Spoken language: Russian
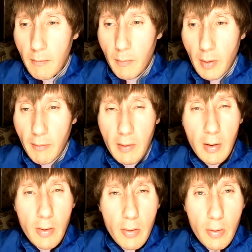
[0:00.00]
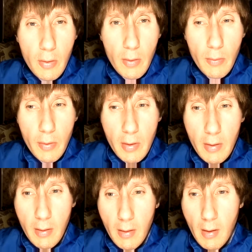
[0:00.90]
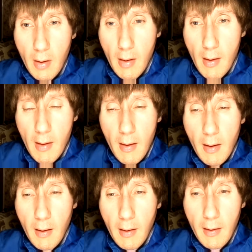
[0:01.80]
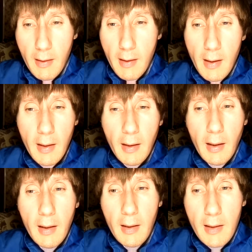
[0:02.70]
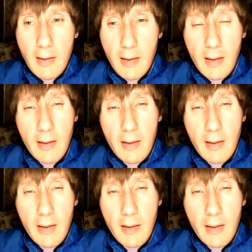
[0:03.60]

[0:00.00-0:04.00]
Провидическую Русь. А это как раз и